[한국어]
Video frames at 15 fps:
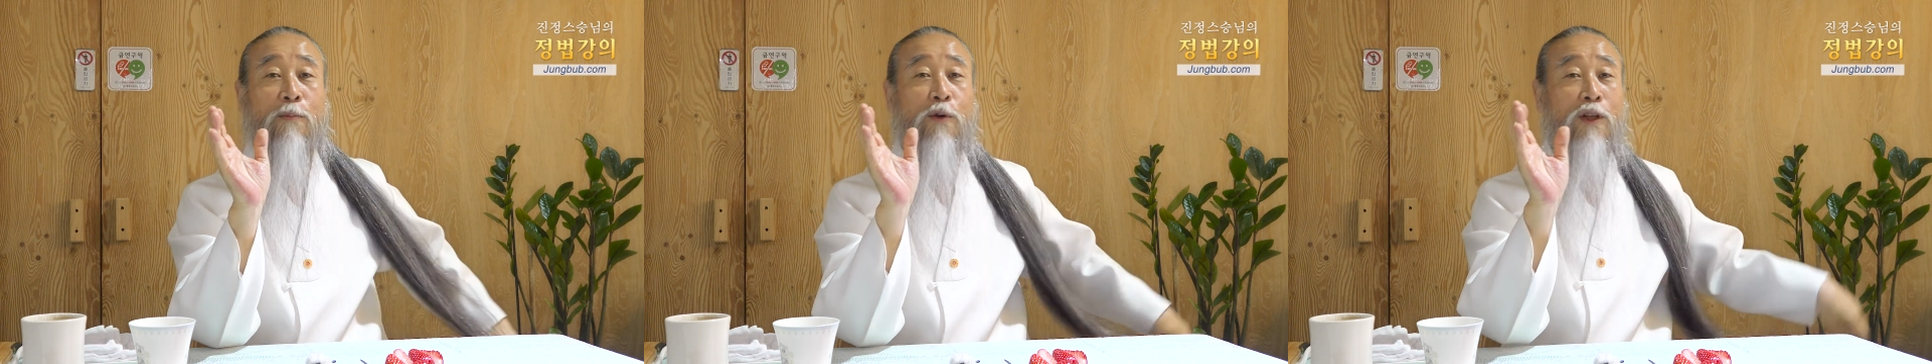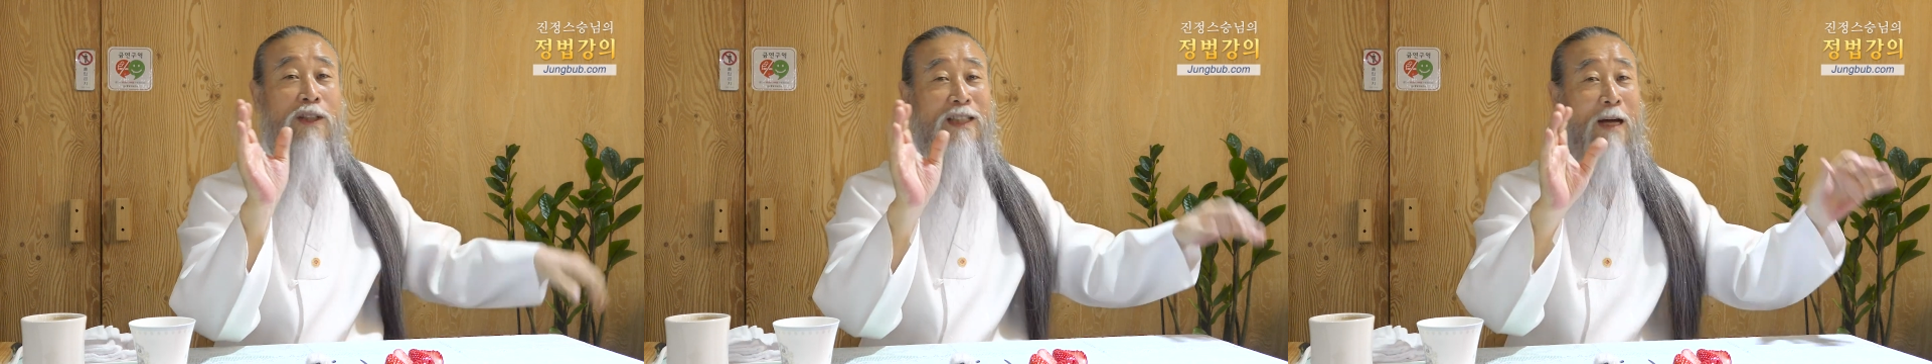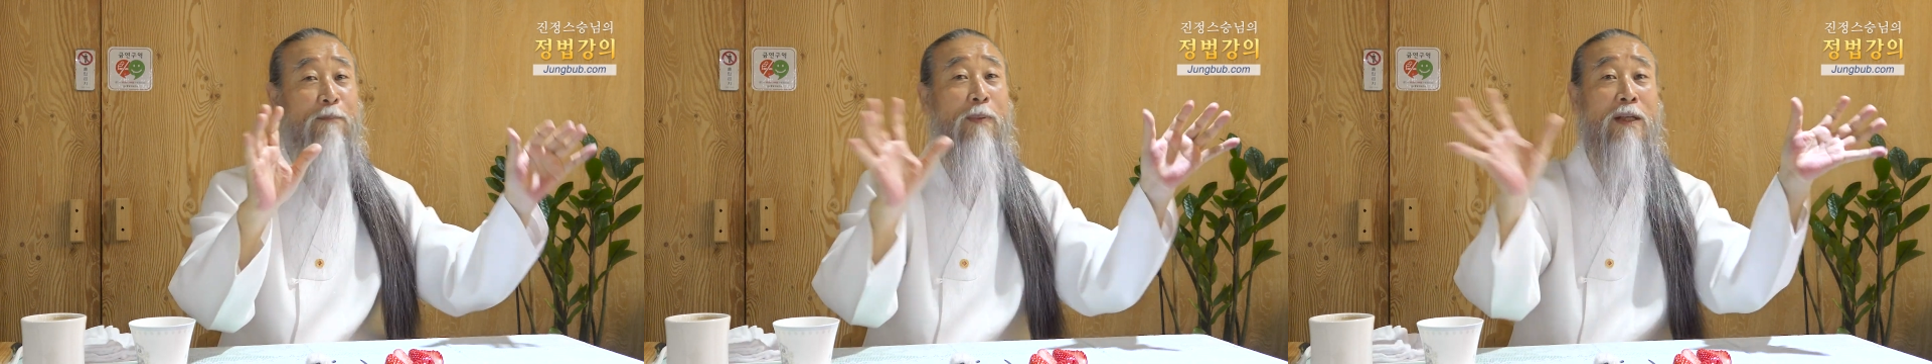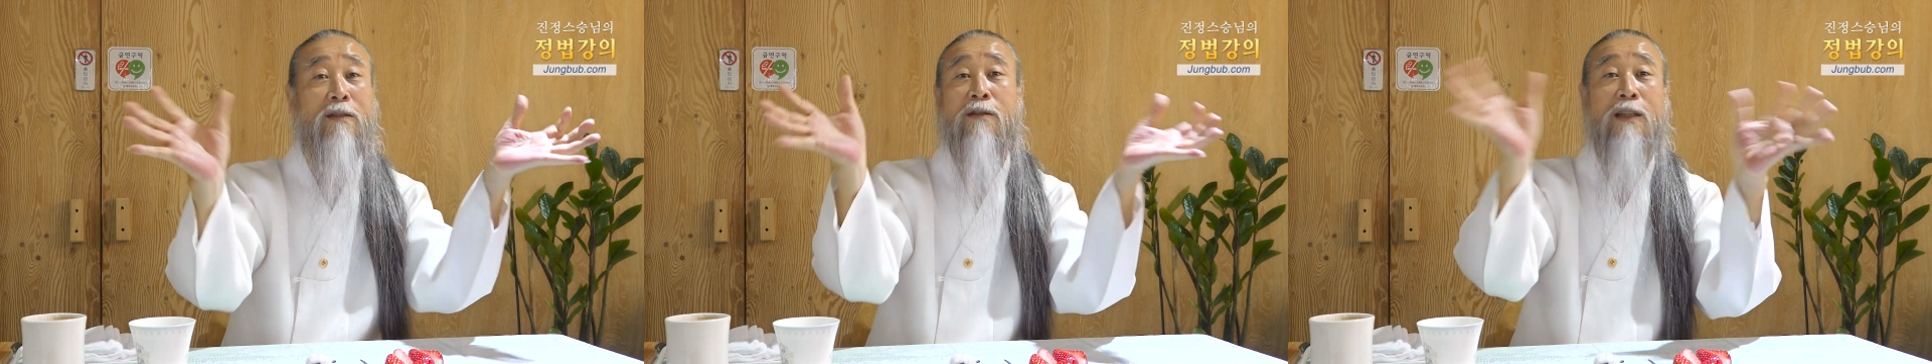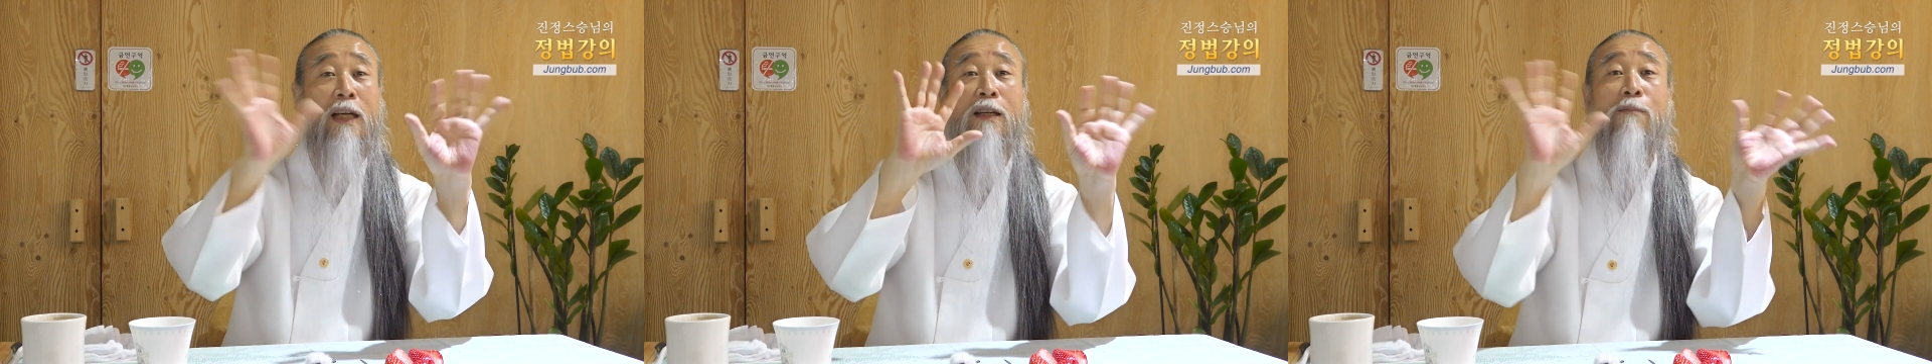보니 자파
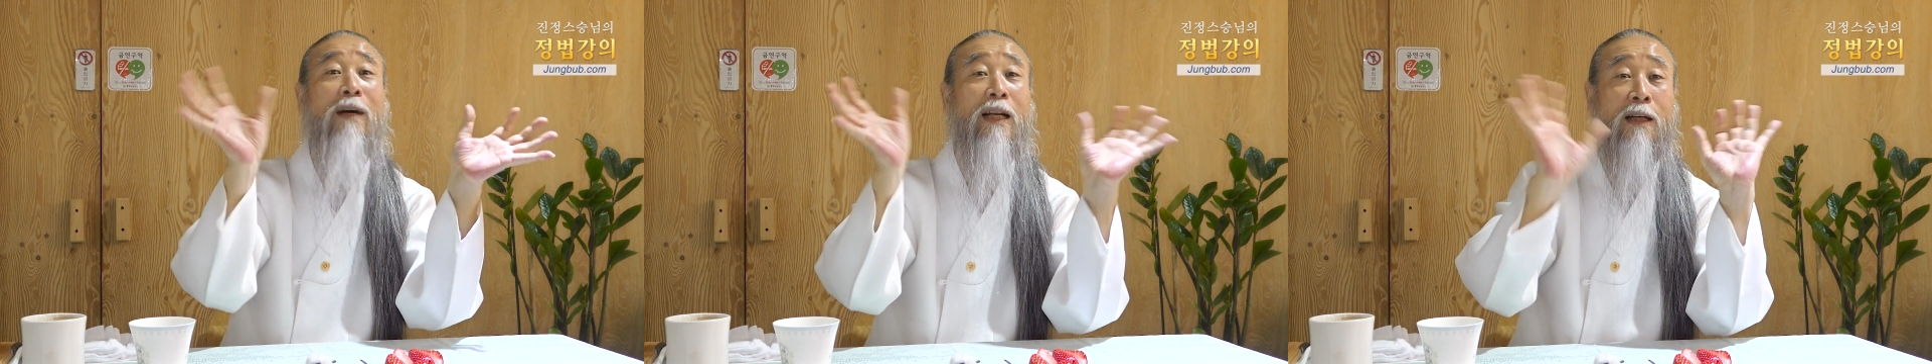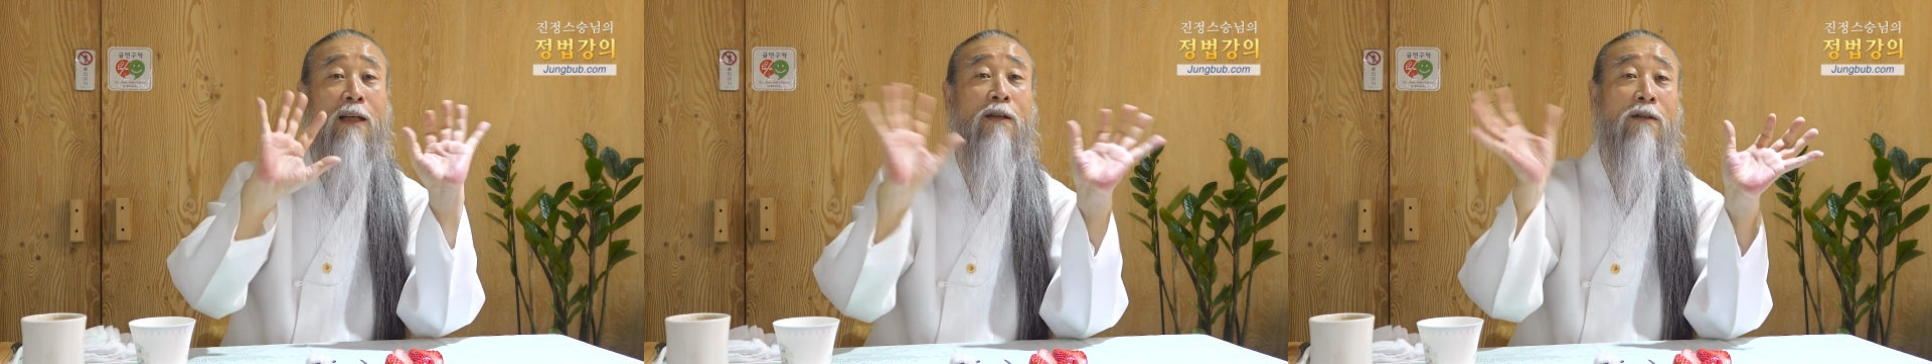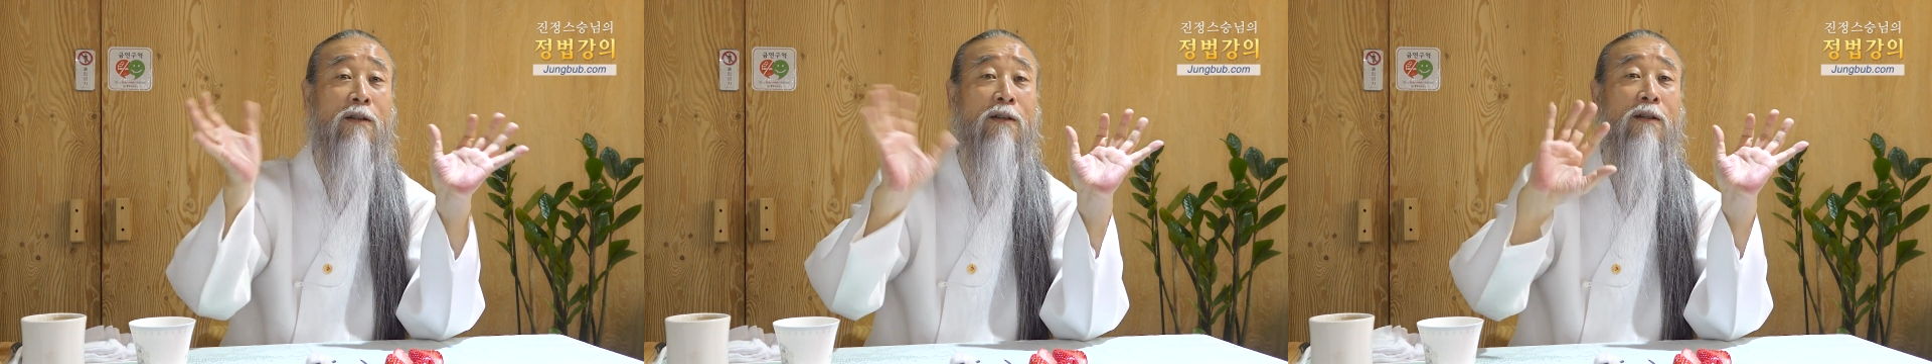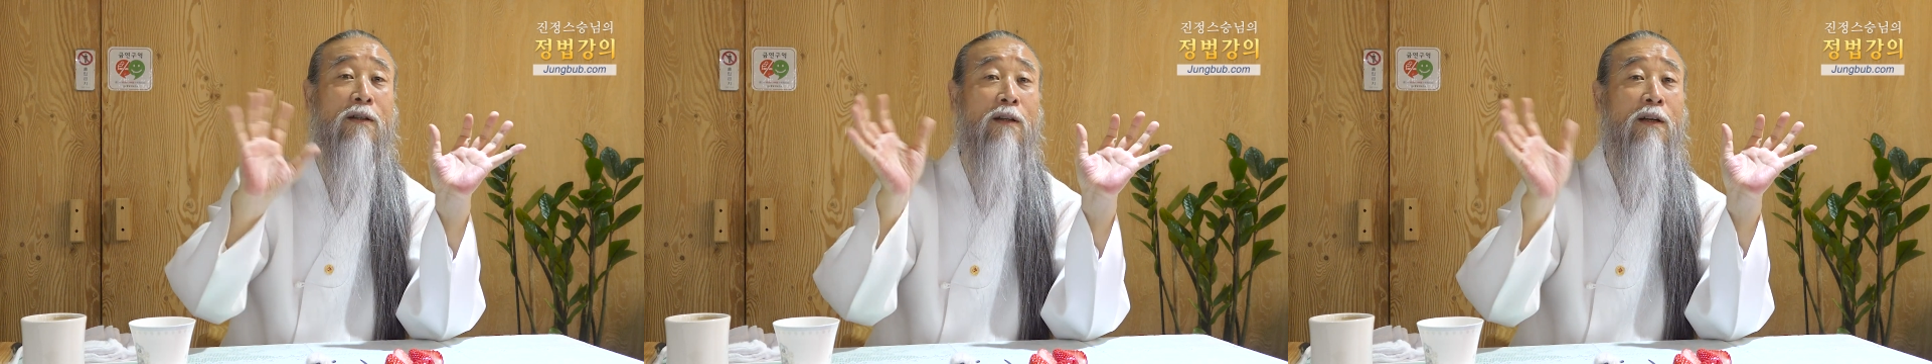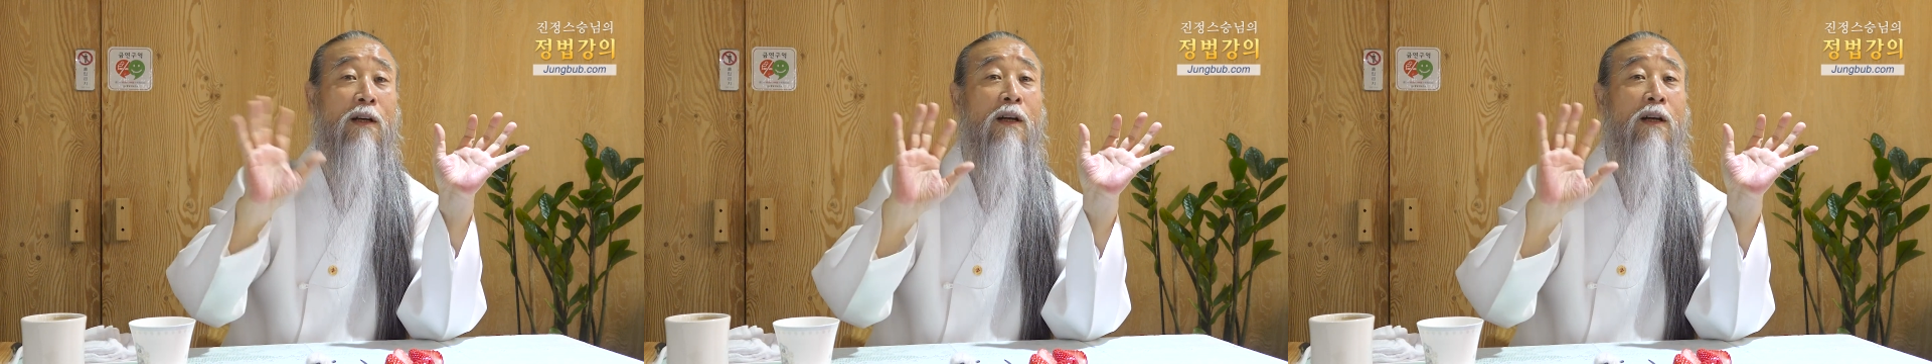성향이 많아요.